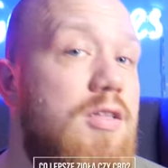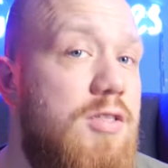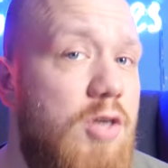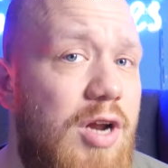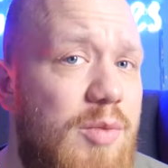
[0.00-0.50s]

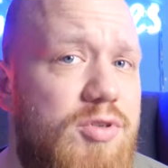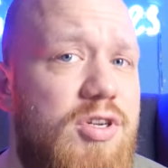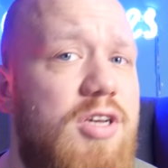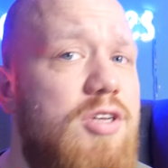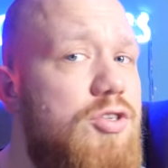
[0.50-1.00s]
Co
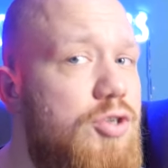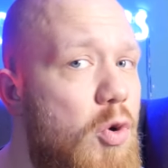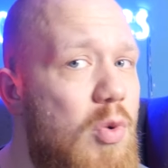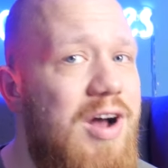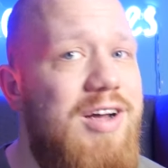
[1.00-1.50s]
lepsze,
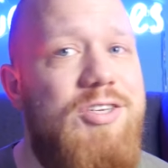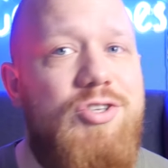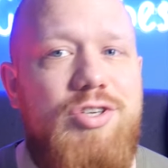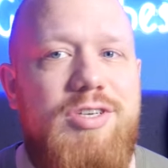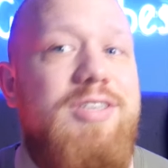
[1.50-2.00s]
zioła
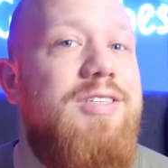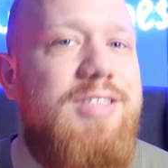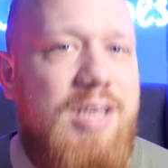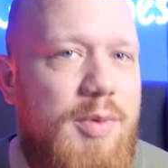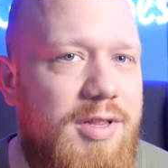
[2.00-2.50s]
czy
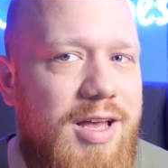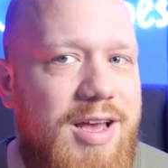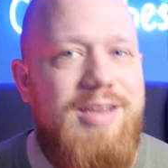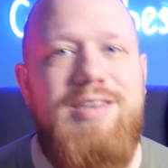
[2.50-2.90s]
CBD?